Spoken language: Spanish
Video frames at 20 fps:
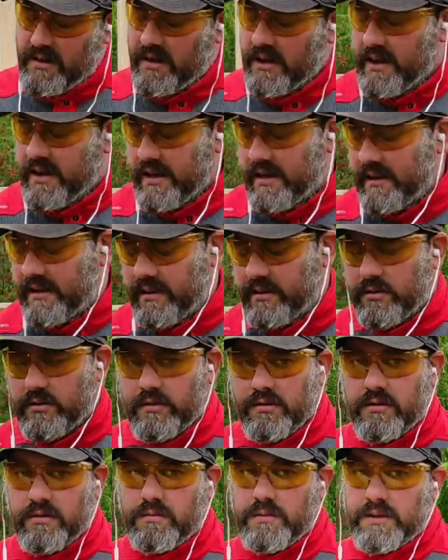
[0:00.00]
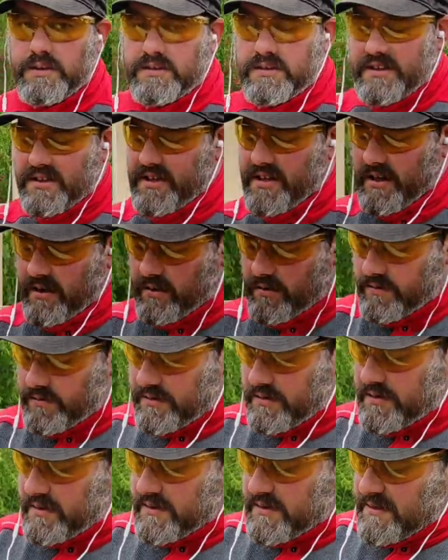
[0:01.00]
nada de esto, ¿no? Viene sellado.
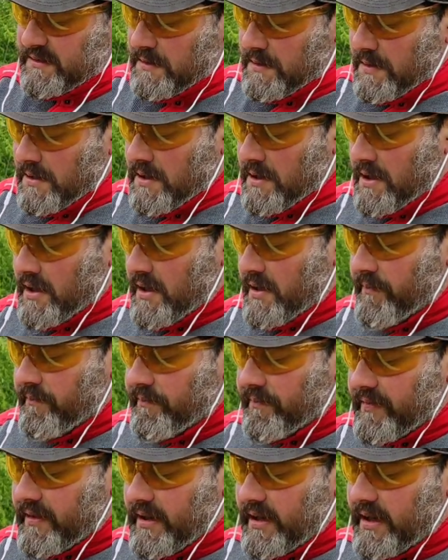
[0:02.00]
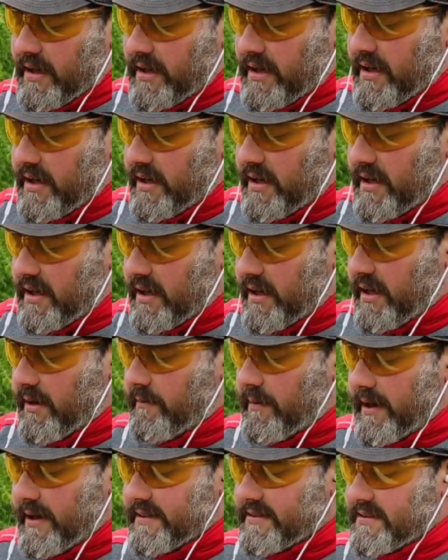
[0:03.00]
Eh,
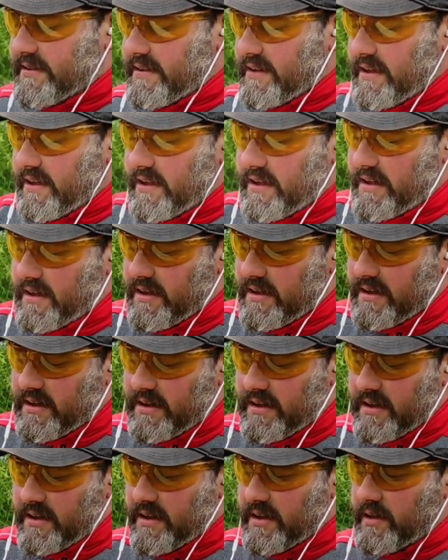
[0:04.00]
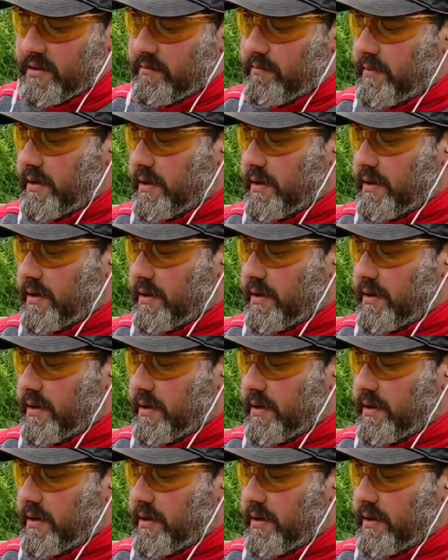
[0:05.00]
¿Qué más? Eh,